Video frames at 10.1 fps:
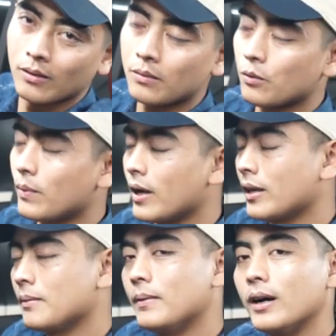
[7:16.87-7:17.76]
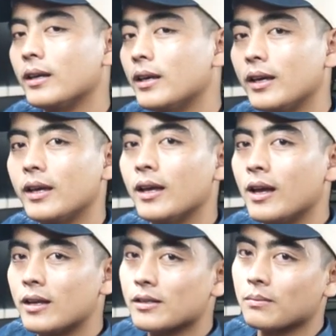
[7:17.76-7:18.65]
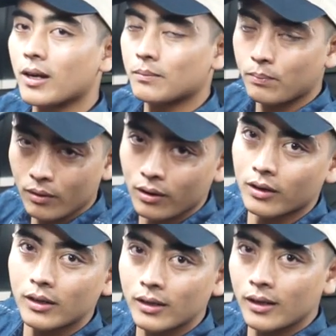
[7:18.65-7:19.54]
Gue mau bagi-bagi smartphone